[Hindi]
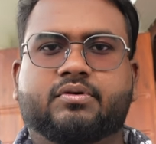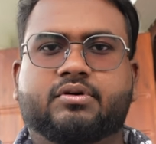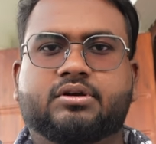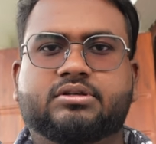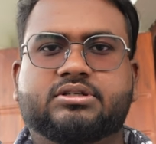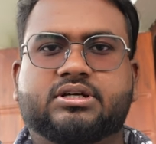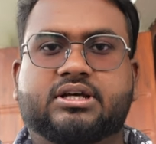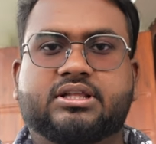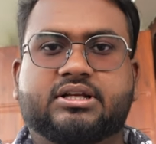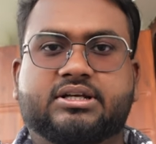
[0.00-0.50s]

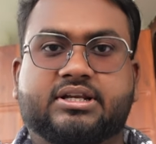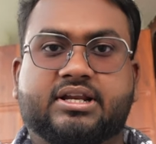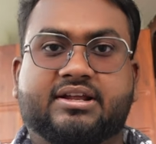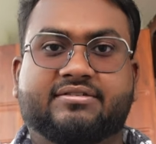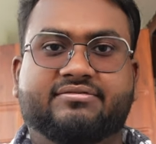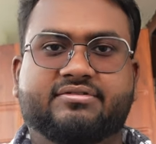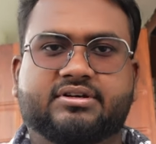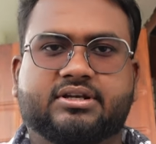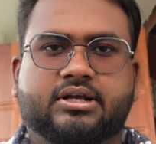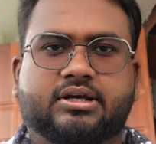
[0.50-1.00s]
बहुत ज़्यादा
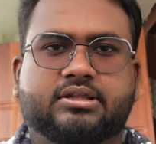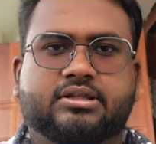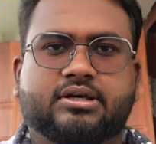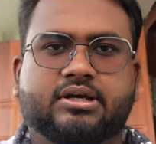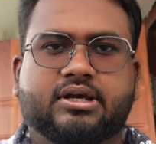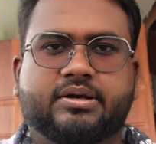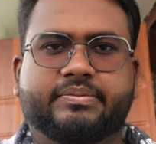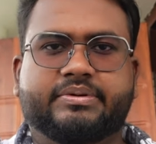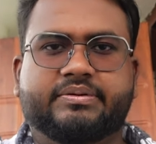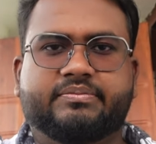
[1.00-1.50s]
ट्रैफिक रहता
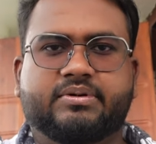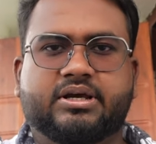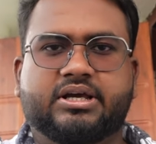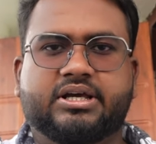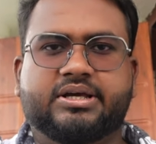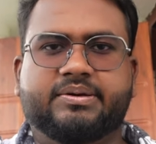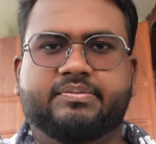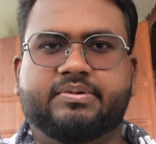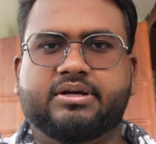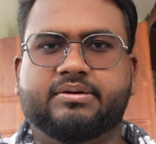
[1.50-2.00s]
है अभी
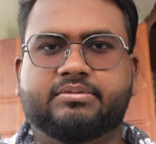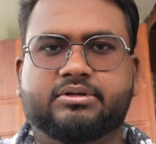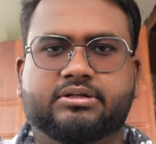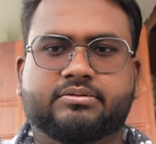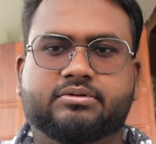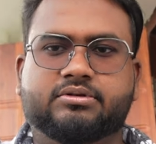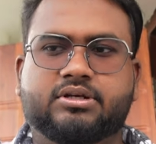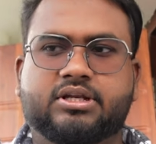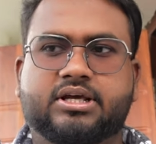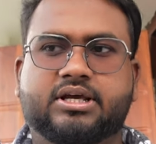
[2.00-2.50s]
मैं बी एम
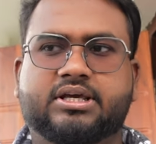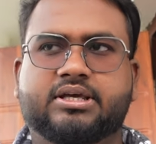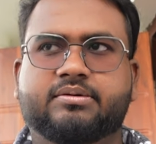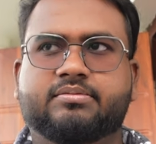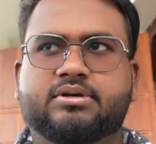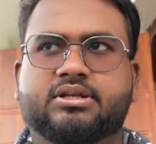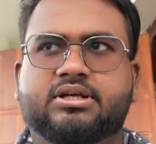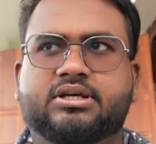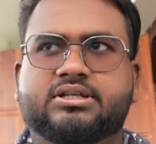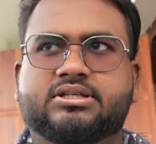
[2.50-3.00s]
डब्ल्यू लेके
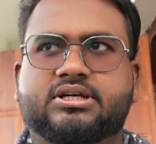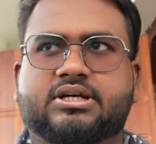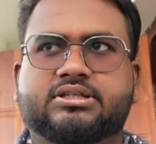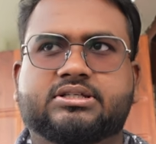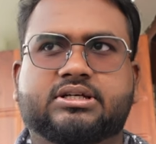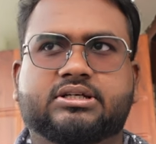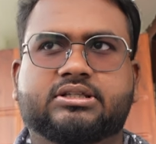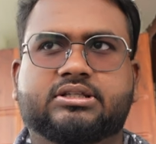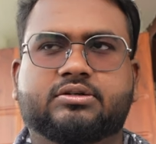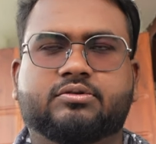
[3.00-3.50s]
भी नहीं जा
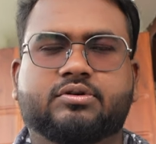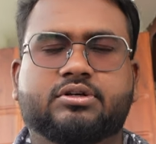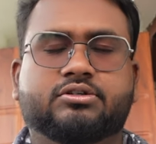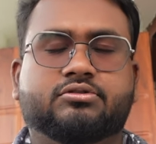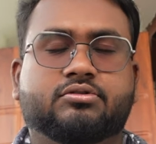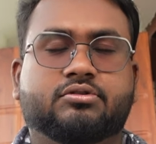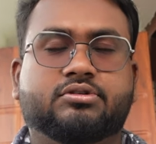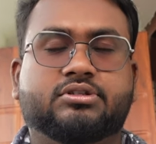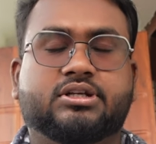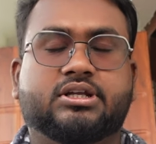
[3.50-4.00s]
सकता वही
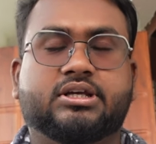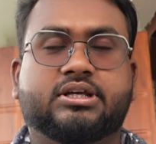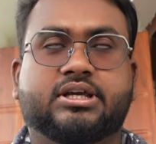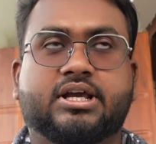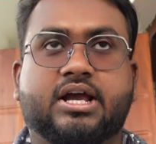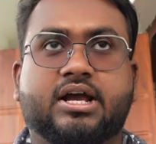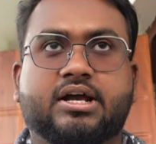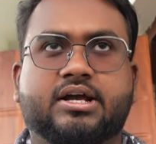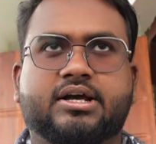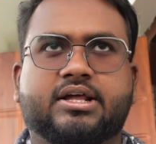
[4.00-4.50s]
सोच रहे हैं
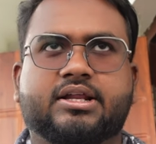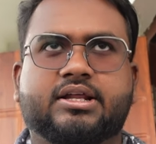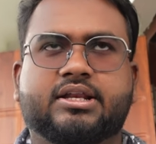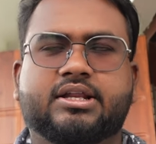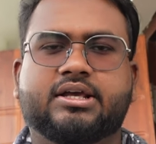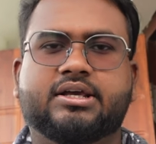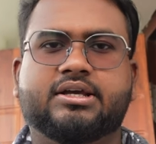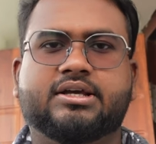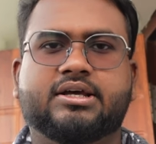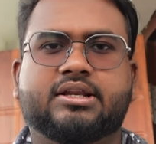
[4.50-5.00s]
क्या करें
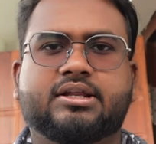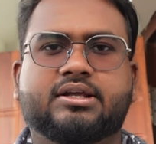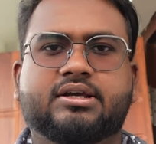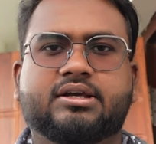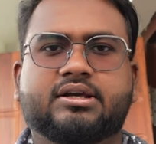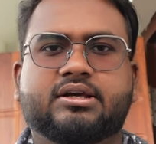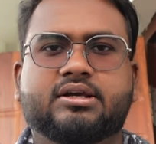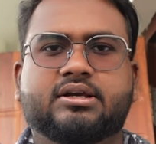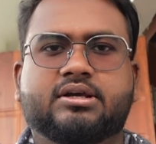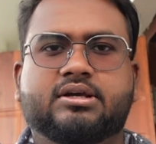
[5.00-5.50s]
नहीं करें
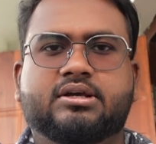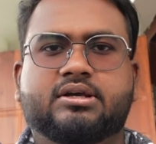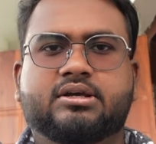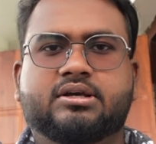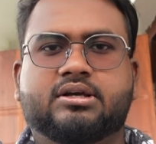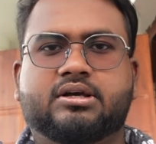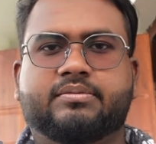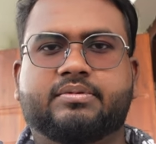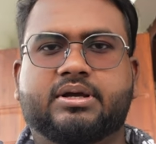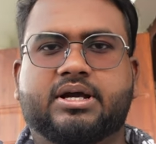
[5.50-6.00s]

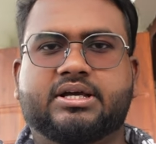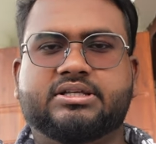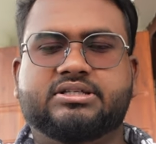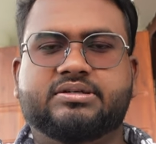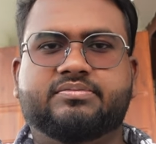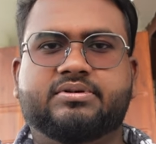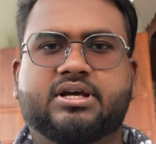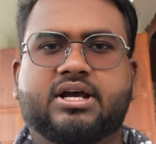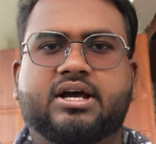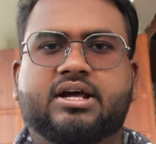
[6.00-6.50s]
अभी आज
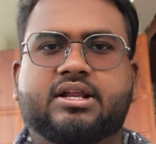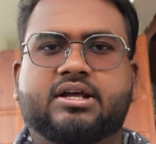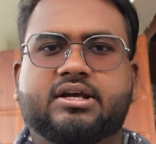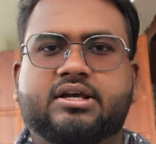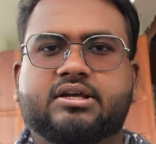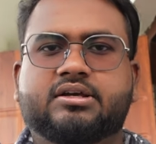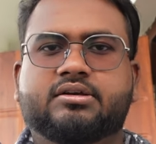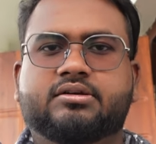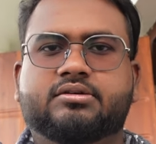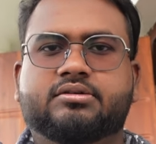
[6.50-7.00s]
ही भी आ रहा
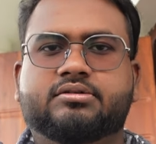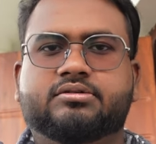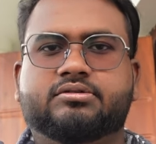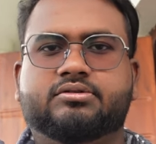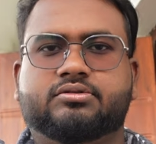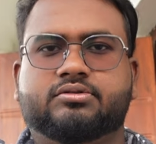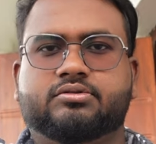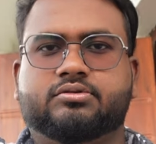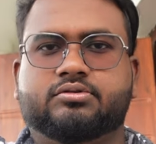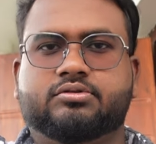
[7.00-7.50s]
है
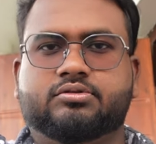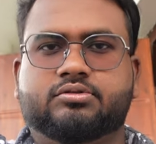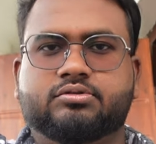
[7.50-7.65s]
तो